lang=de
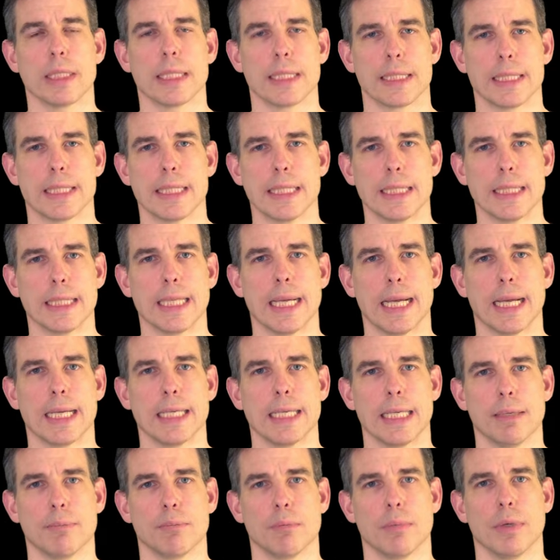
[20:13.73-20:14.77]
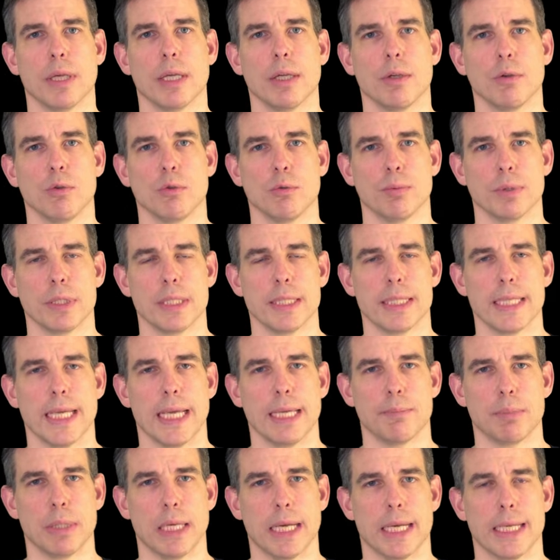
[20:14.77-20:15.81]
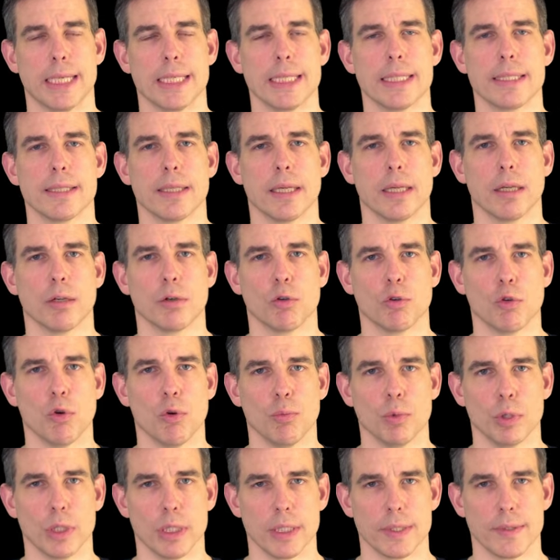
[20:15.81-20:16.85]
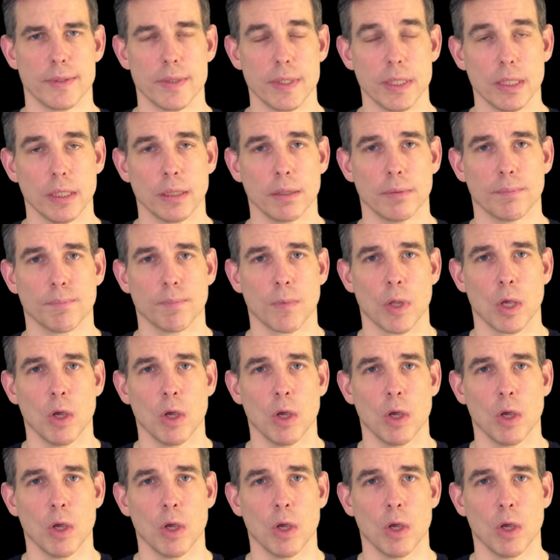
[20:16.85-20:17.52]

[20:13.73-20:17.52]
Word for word: dass die da eben über diese APIs kommunizieren.